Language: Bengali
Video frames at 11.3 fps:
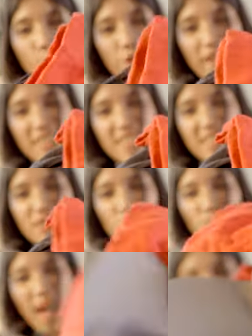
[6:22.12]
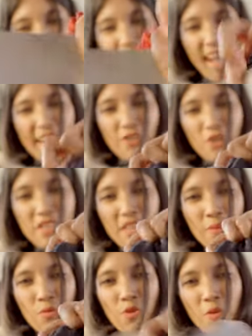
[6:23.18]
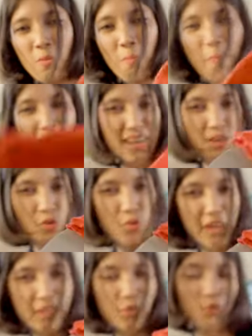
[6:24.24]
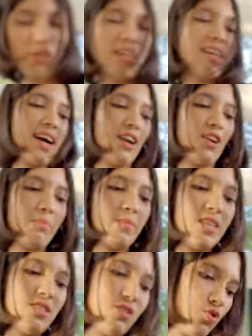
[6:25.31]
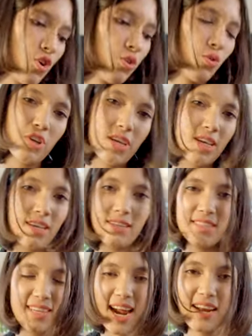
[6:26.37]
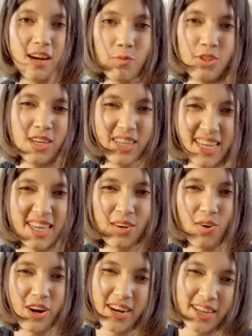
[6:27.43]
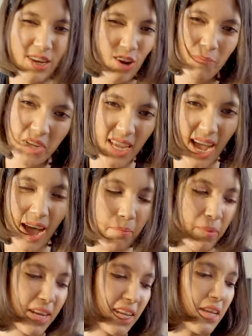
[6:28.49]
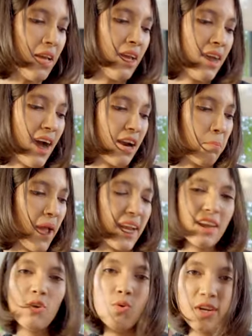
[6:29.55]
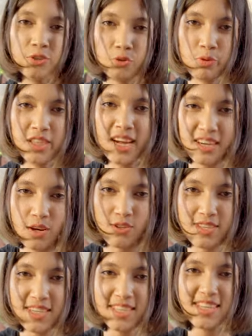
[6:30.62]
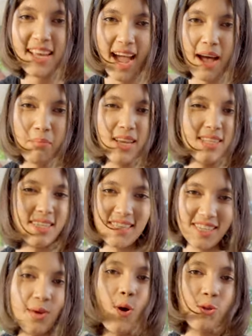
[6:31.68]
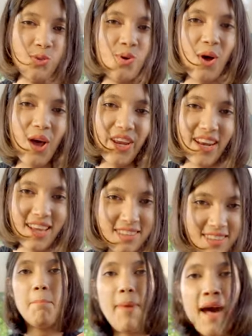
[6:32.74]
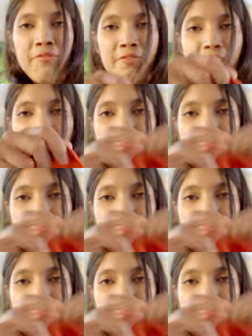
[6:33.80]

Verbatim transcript: প্রোডাক্টই কিন্তু আলট্রা লাইট ওয়েট এবং ম্যারিনো উলের তৈরি কারণ আপনি যতই ঠান্ডার মধ্যে ট্রেকিং করেন না কেন আপনি ঘামবেনই আর ম্যারিনো উলের সুবিধাটা হচ্ছে যে ঘামলে জিনিসটা গন্ধ হয় না বাফটা